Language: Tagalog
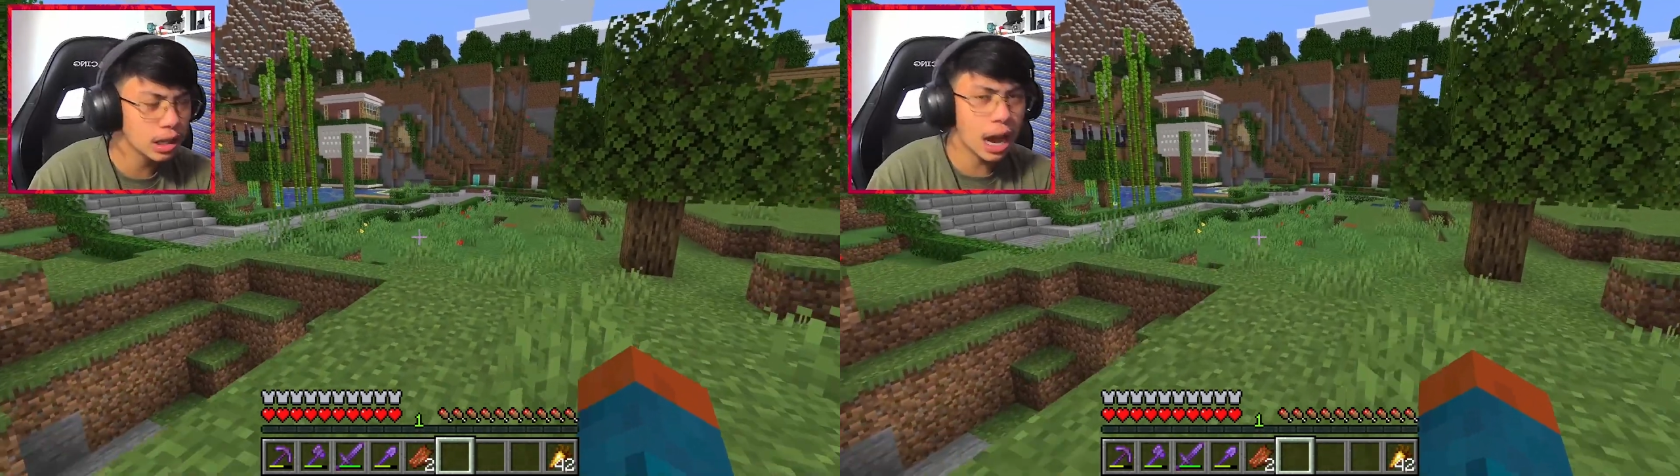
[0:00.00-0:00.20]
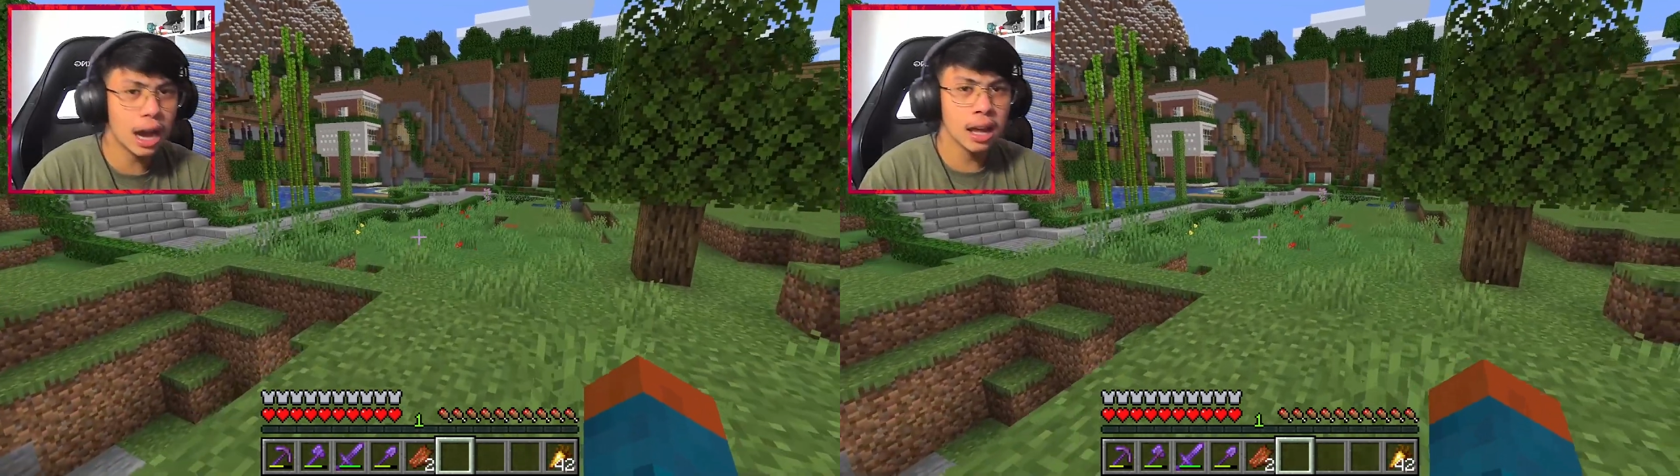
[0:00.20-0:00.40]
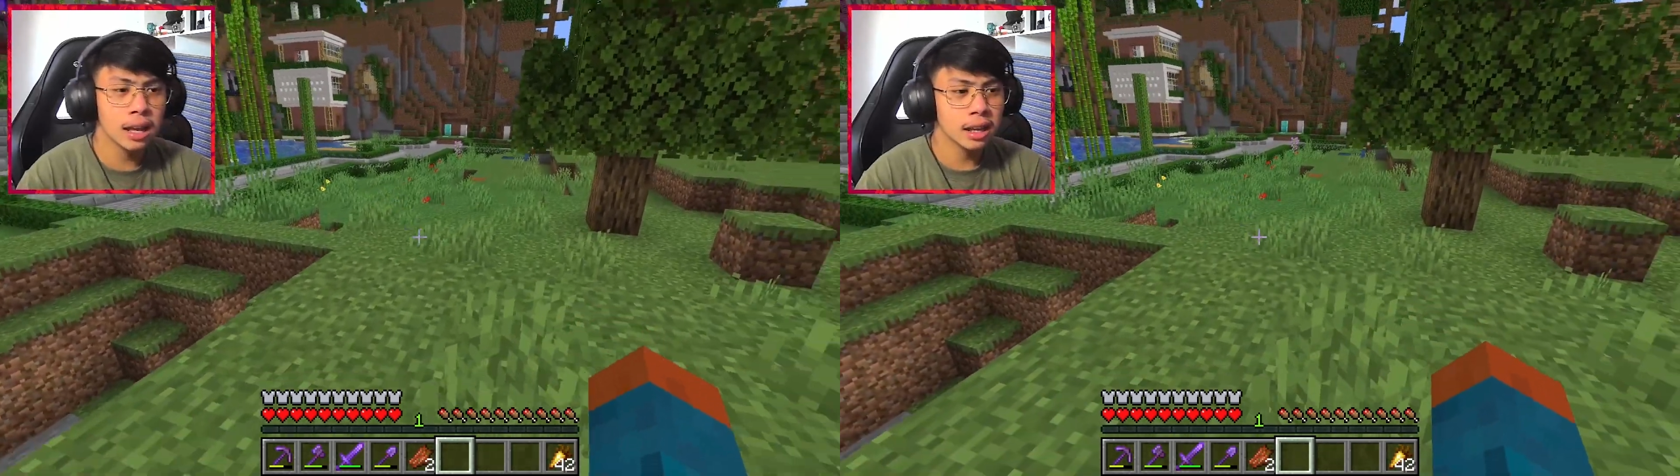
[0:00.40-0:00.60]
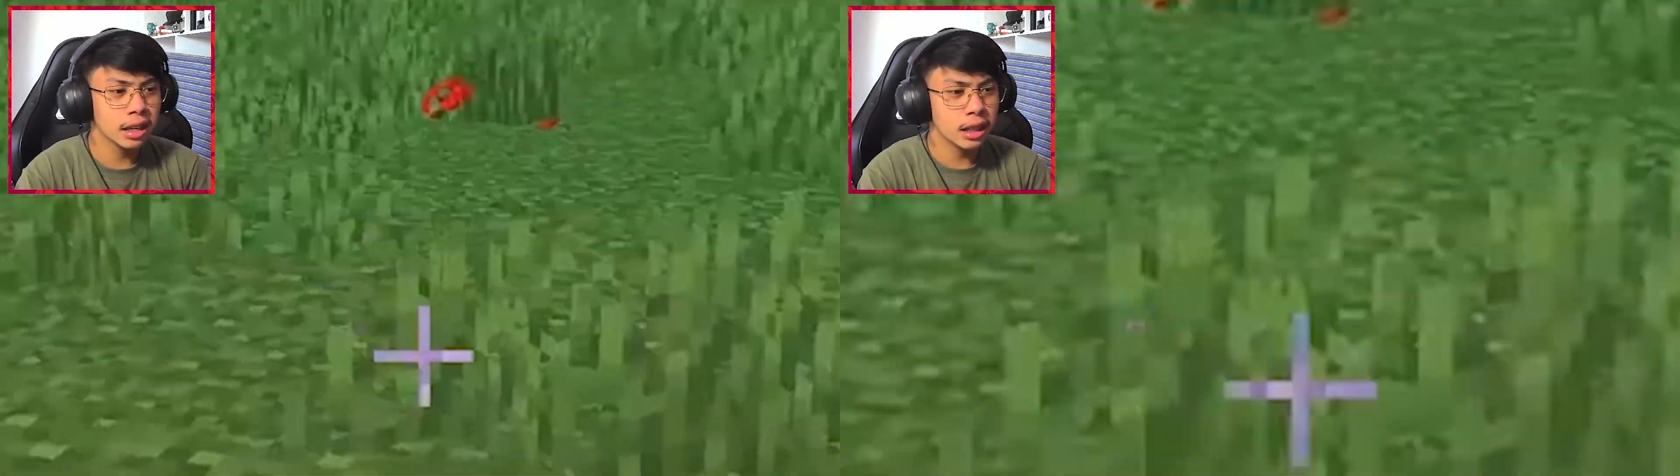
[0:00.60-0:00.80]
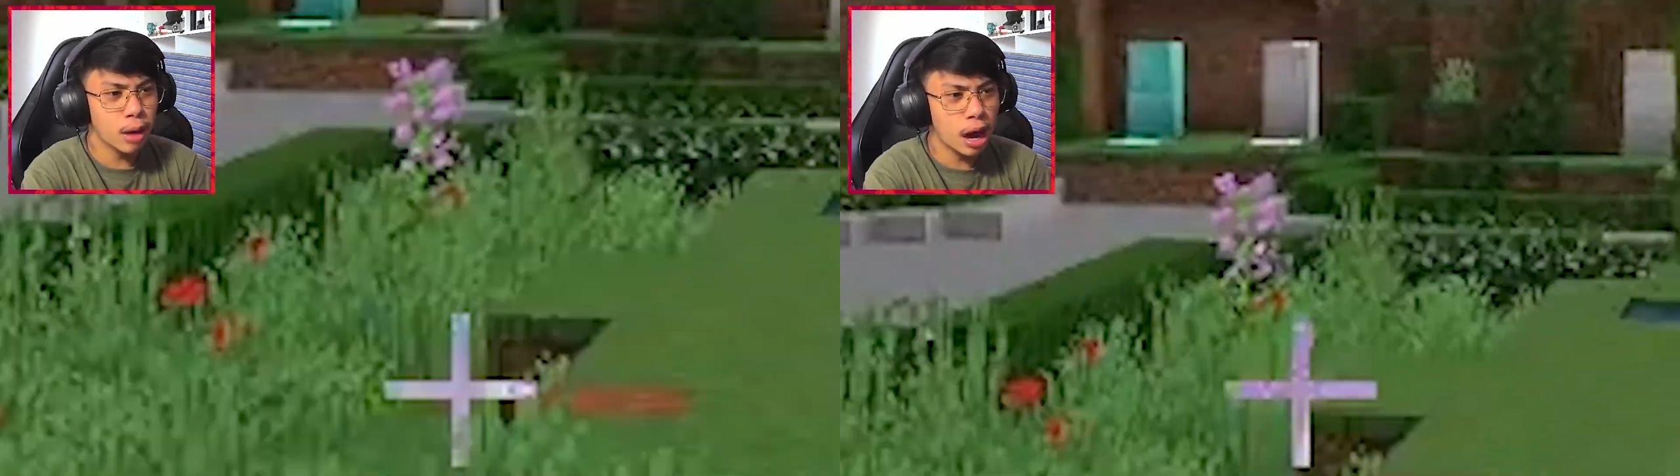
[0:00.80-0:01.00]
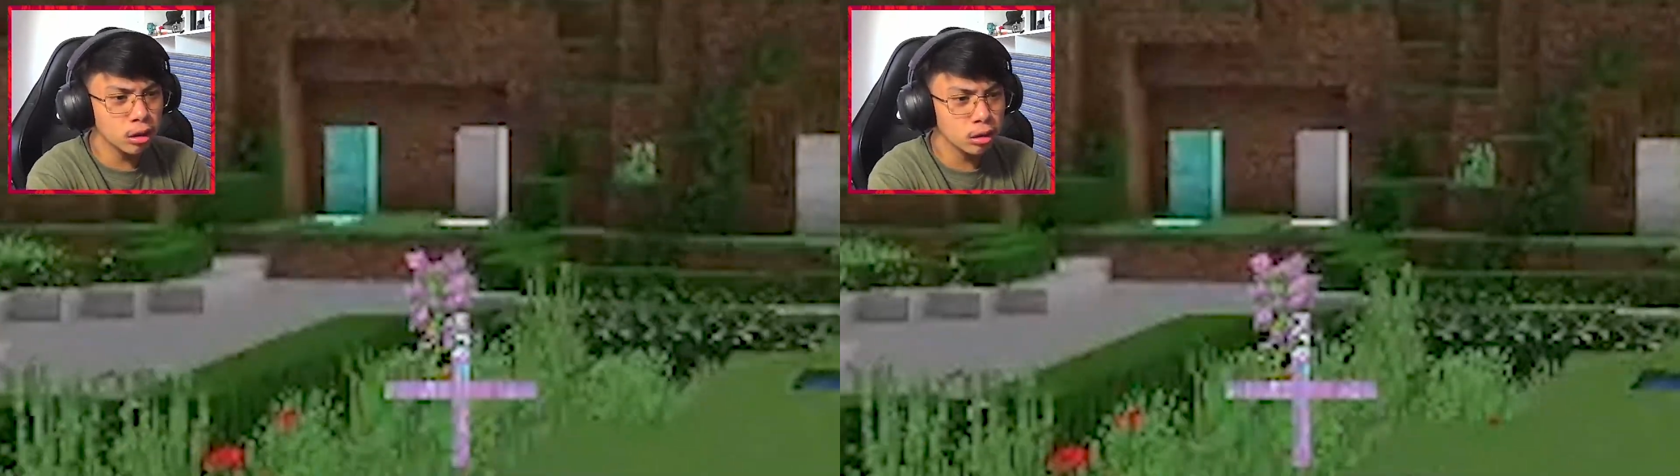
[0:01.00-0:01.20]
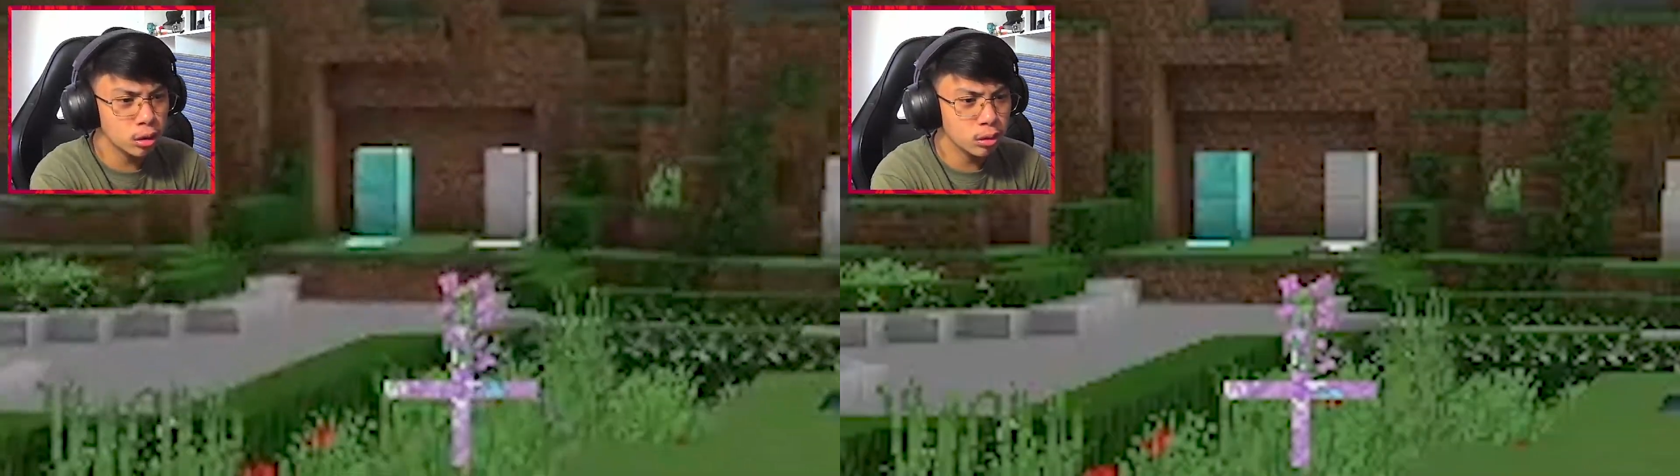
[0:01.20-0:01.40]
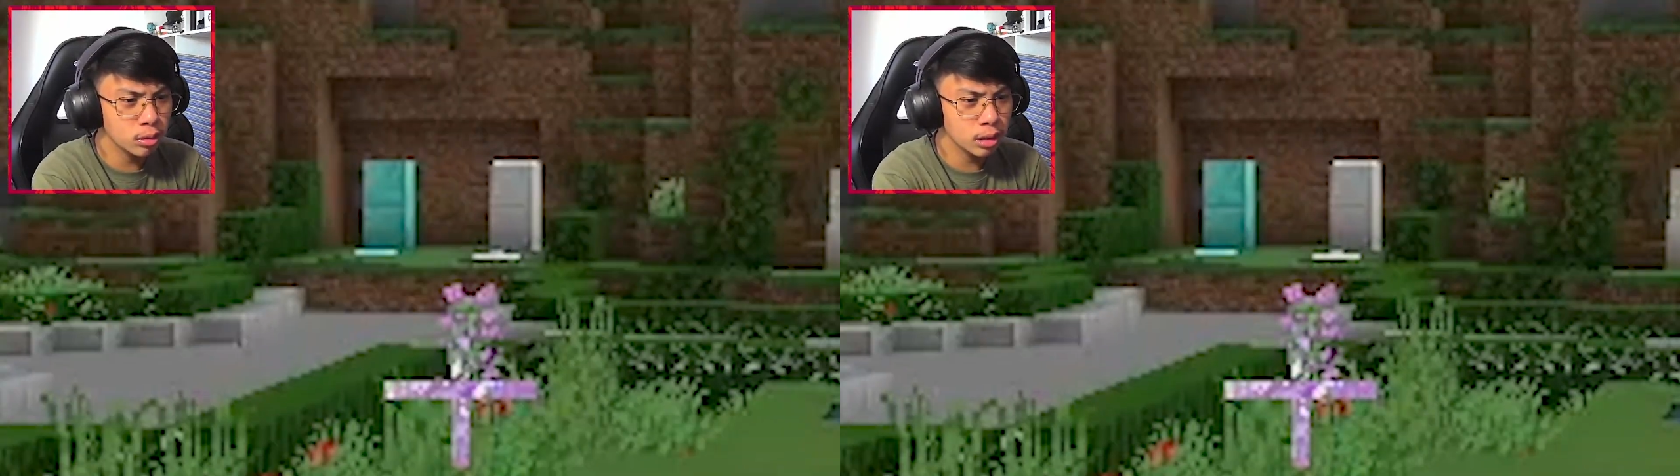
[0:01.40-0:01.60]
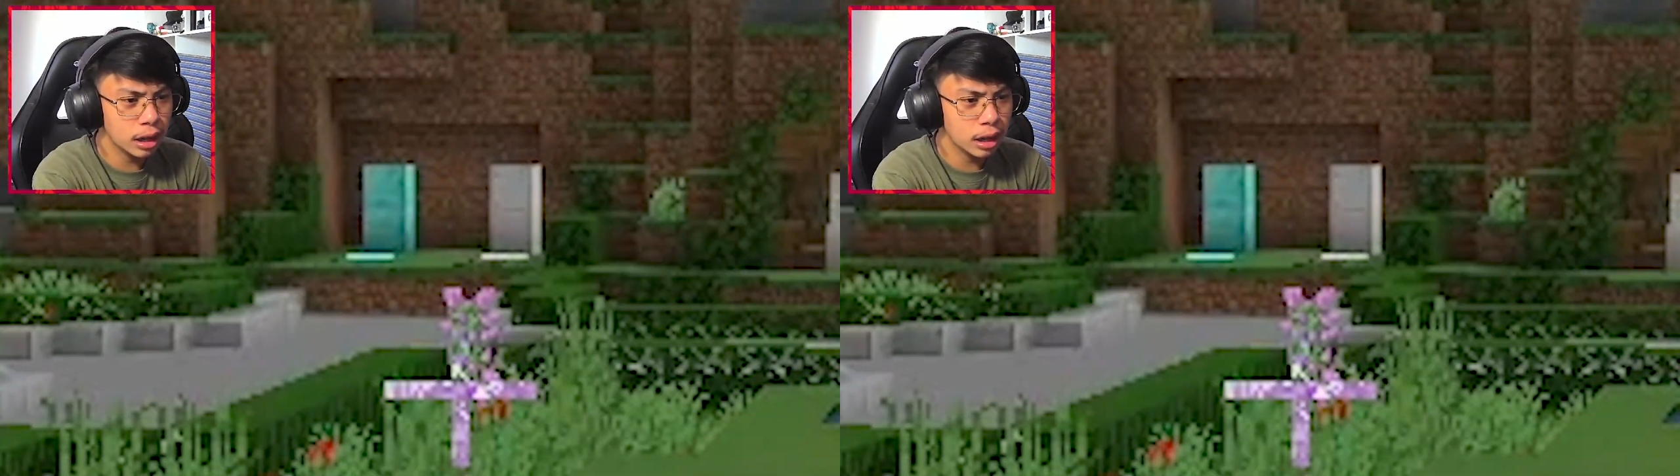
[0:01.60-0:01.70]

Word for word: sa ginawa ko tong,